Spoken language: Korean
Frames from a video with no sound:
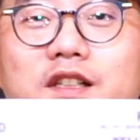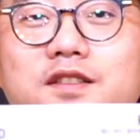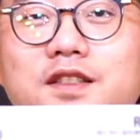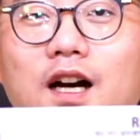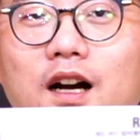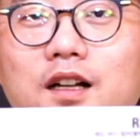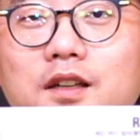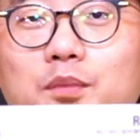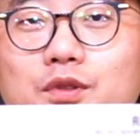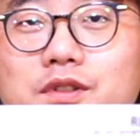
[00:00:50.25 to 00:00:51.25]

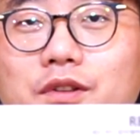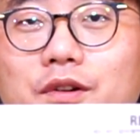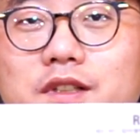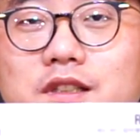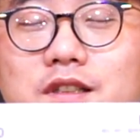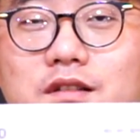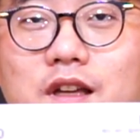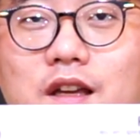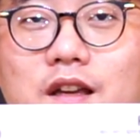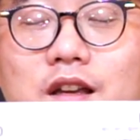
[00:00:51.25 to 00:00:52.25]
색상이 표시되어
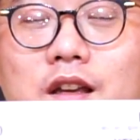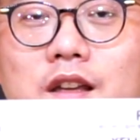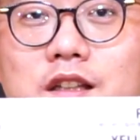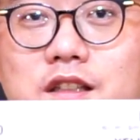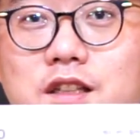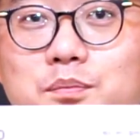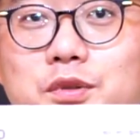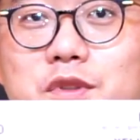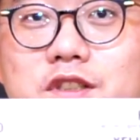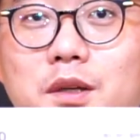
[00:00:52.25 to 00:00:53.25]
있는데 이 제품은